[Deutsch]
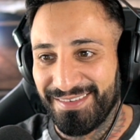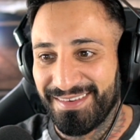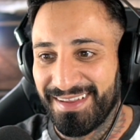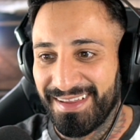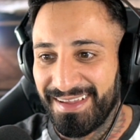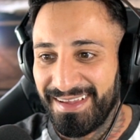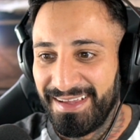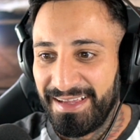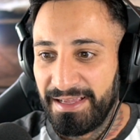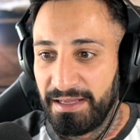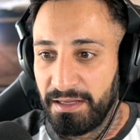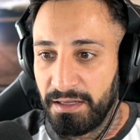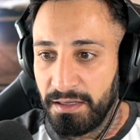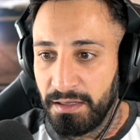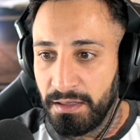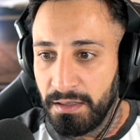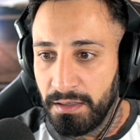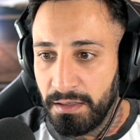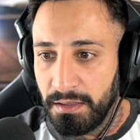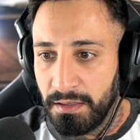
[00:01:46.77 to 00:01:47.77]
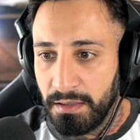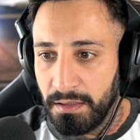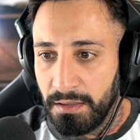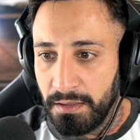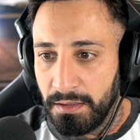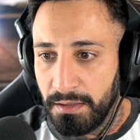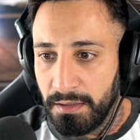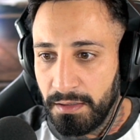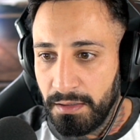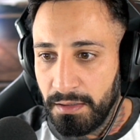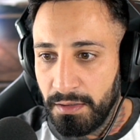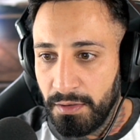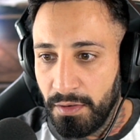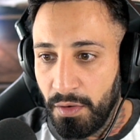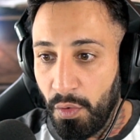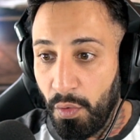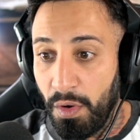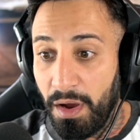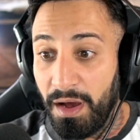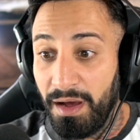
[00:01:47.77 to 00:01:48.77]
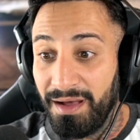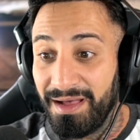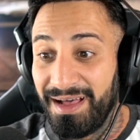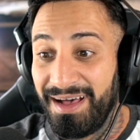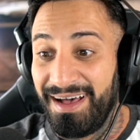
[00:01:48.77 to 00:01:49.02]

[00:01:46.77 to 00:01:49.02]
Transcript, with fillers: okay. Oha!